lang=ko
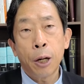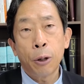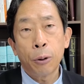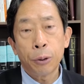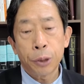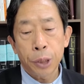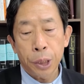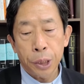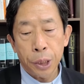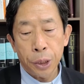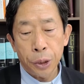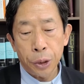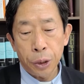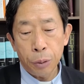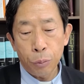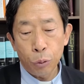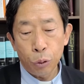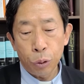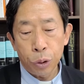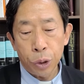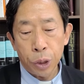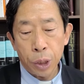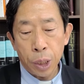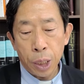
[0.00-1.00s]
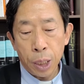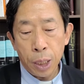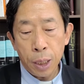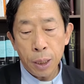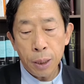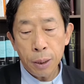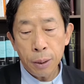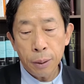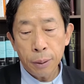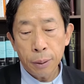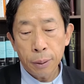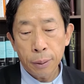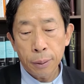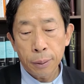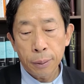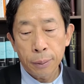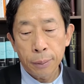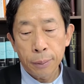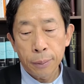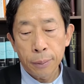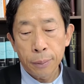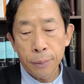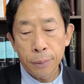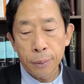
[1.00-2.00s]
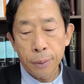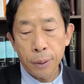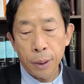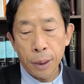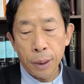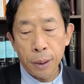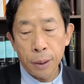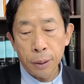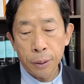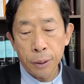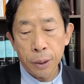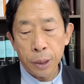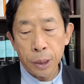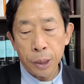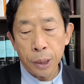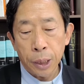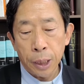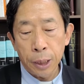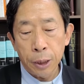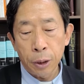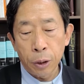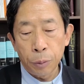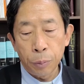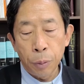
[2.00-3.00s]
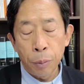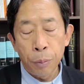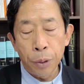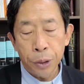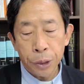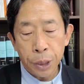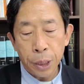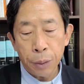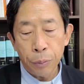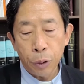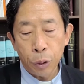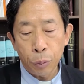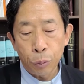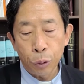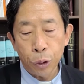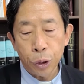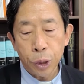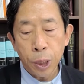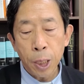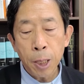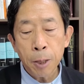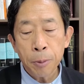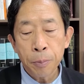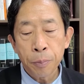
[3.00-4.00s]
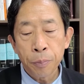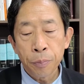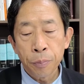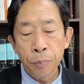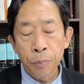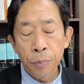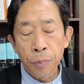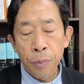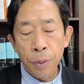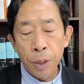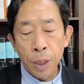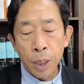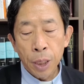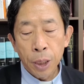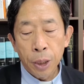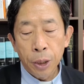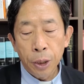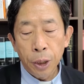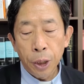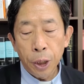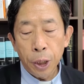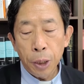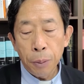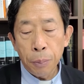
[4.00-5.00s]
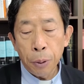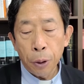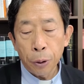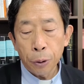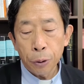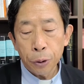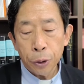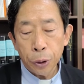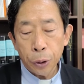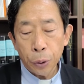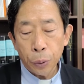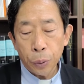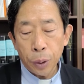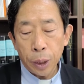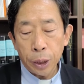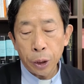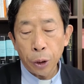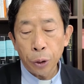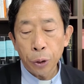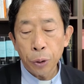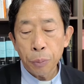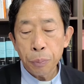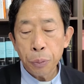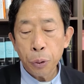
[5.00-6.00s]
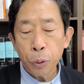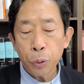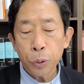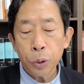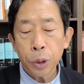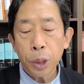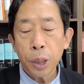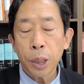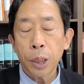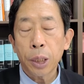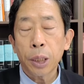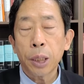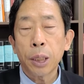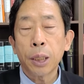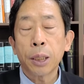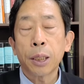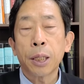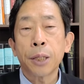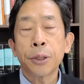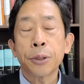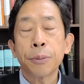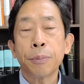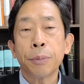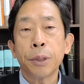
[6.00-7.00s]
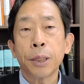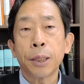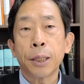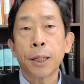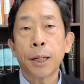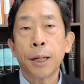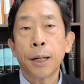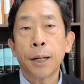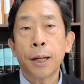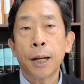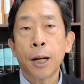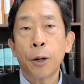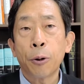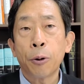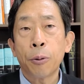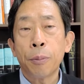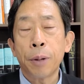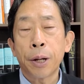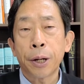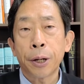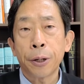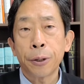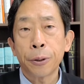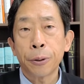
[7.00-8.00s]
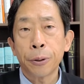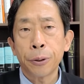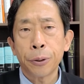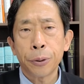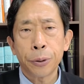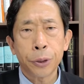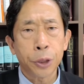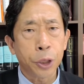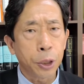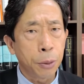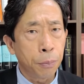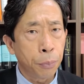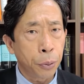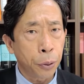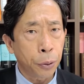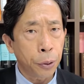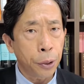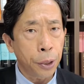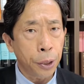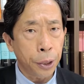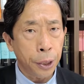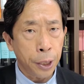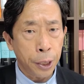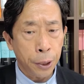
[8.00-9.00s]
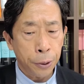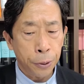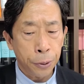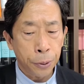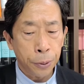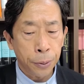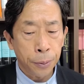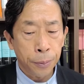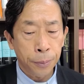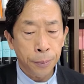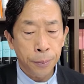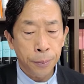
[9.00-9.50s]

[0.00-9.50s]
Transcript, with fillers: 하고 제자들이 묻자. 아, 제자가 아니라 몇몇 사람들이 묻자. 그 일이 벌어지려고 할 때 어떤 표정이 있겠습니까? 하고 말하는 거죠. 징표를 얘기하죠.